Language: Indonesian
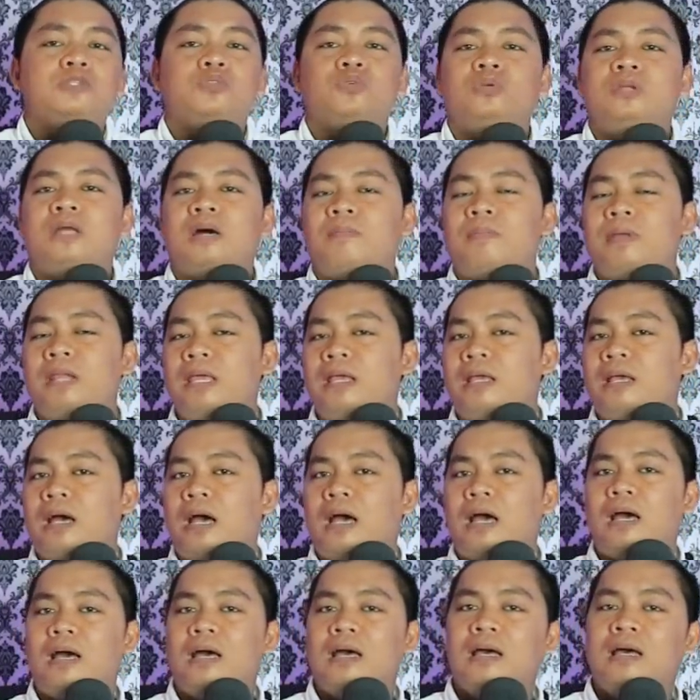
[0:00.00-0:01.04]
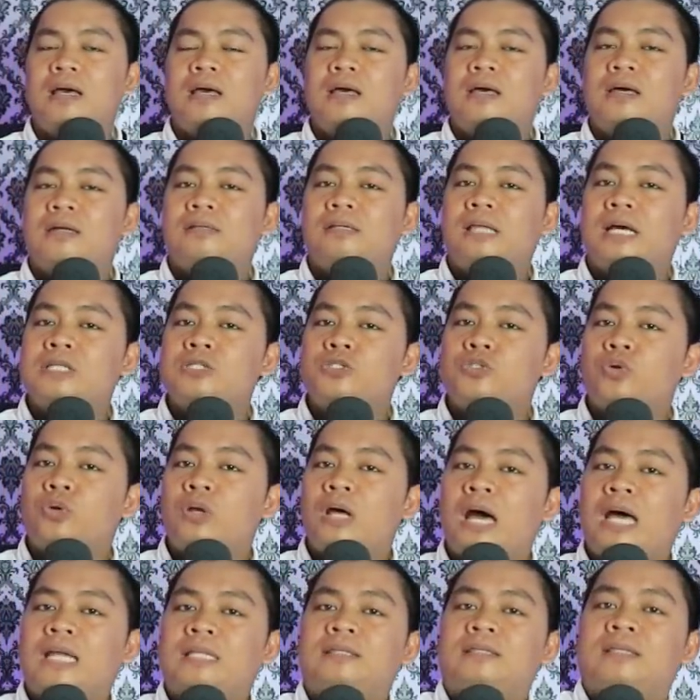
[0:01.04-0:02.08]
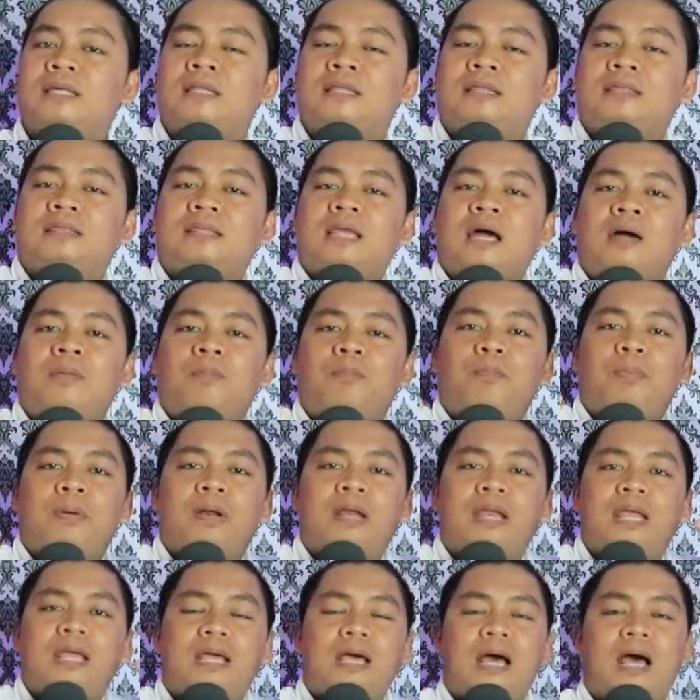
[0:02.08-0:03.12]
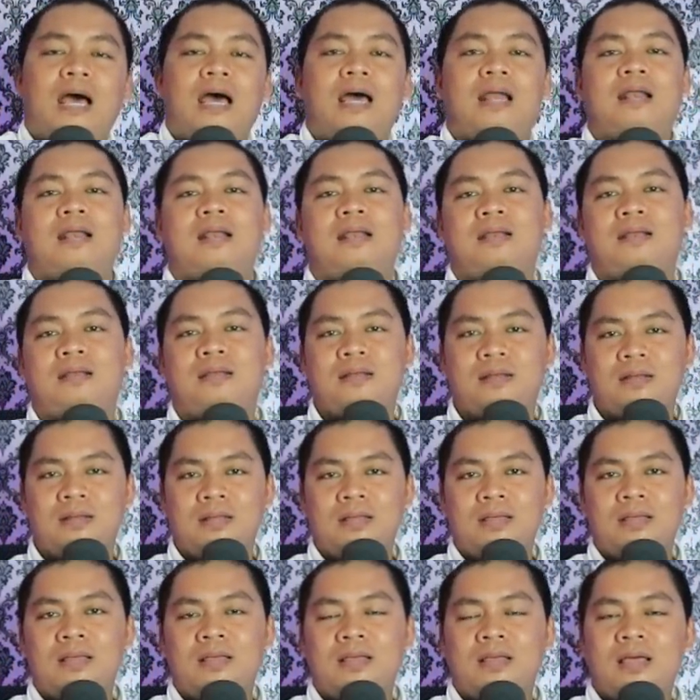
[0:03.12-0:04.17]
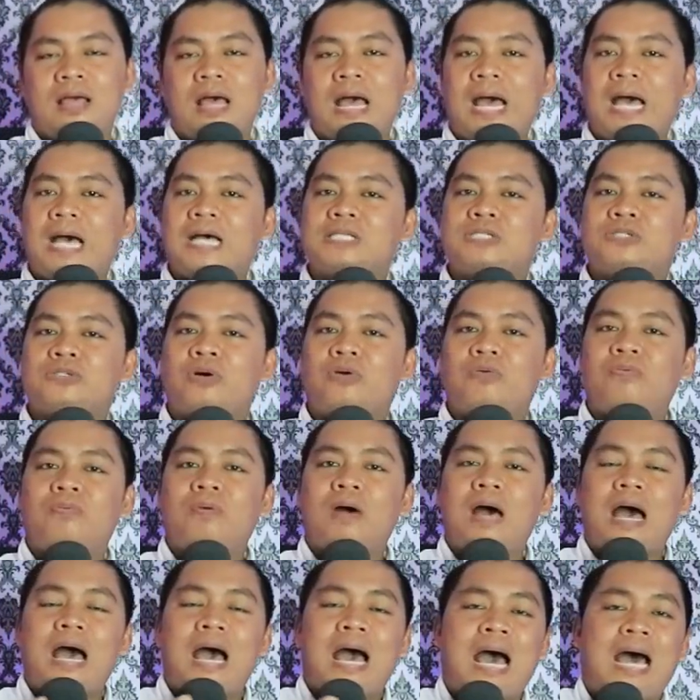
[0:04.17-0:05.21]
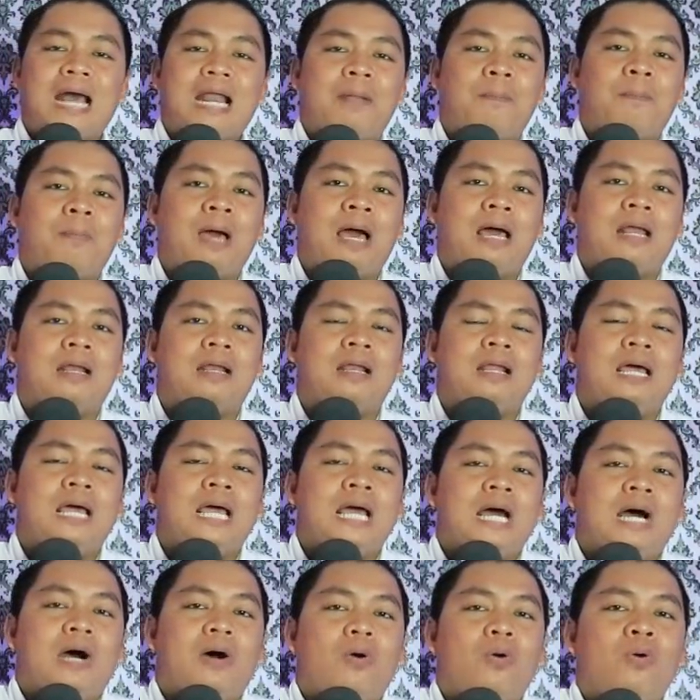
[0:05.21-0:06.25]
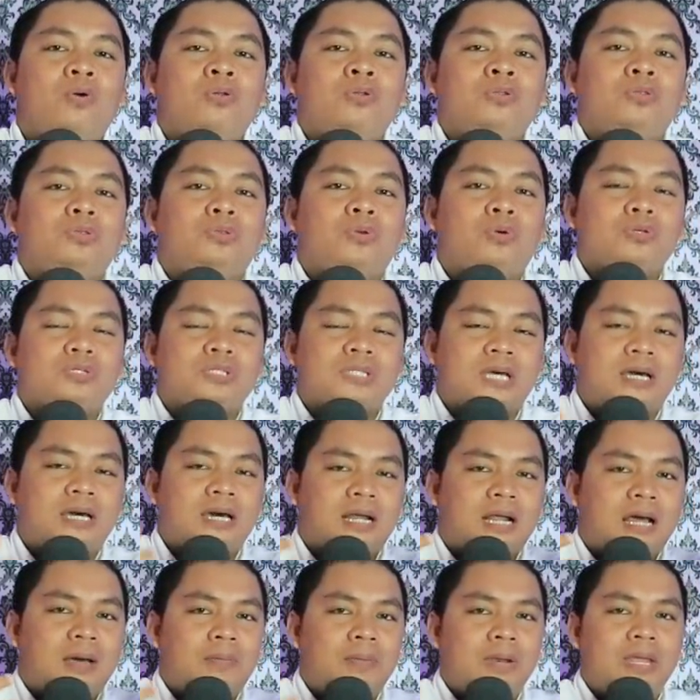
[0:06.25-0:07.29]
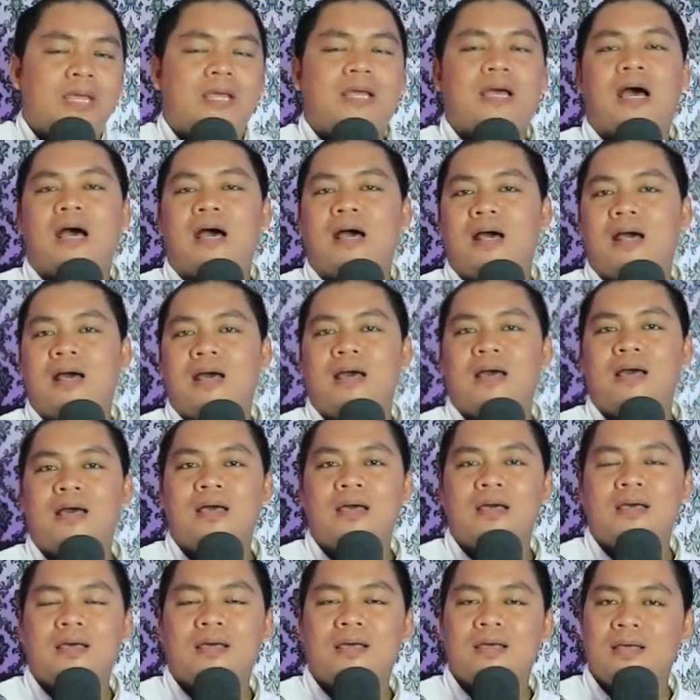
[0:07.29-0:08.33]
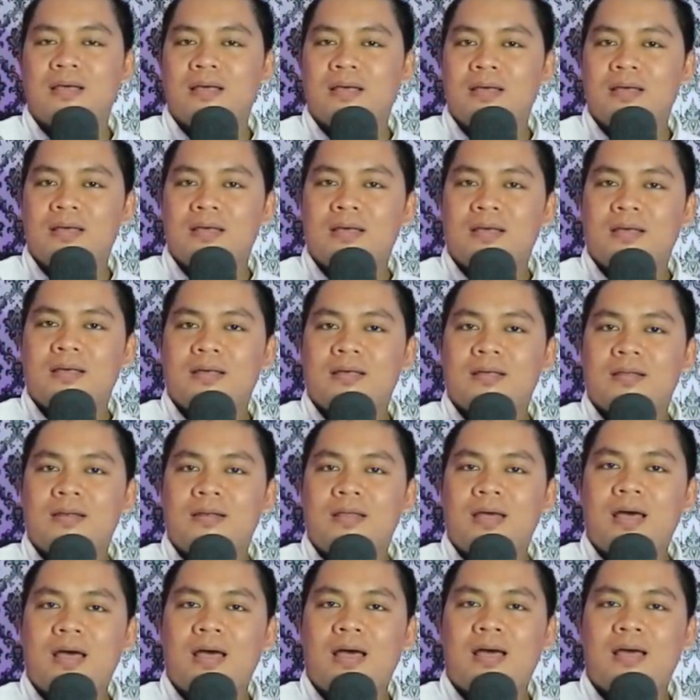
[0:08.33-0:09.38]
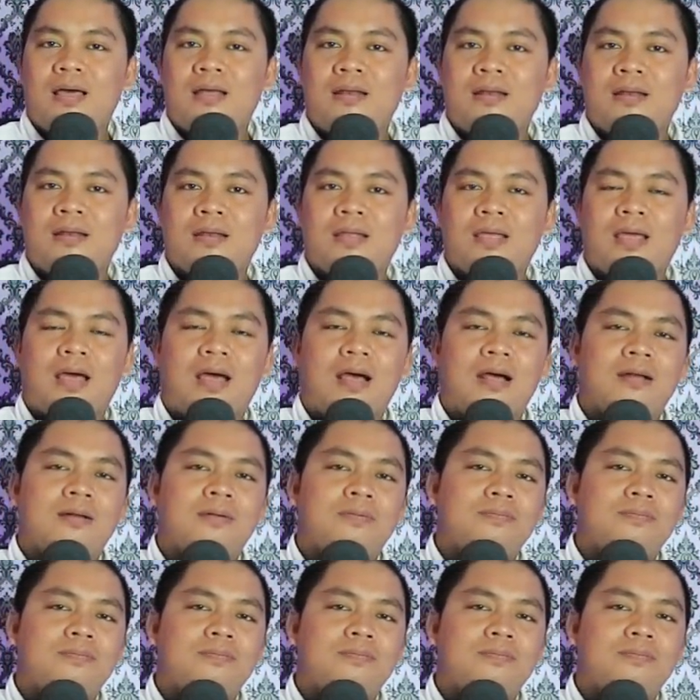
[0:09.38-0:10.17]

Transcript: yang sudah menikah dan curhat tentang pernikahan Azov harapkan untuk segera menikah. Dan ya,